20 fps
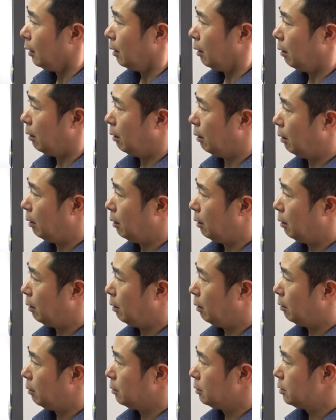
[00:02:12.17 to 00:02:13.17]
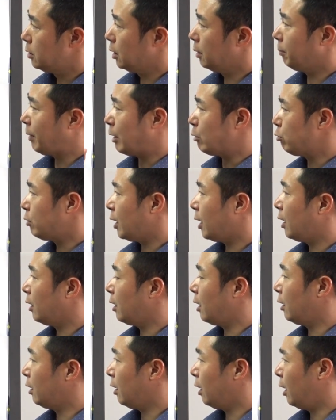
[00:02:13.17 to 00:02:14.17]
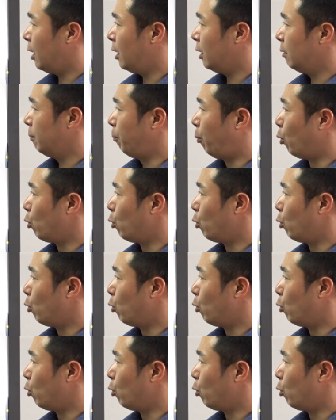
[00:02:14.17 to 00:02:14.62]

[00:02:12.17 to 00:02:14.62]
어, 지금 다주택에 대한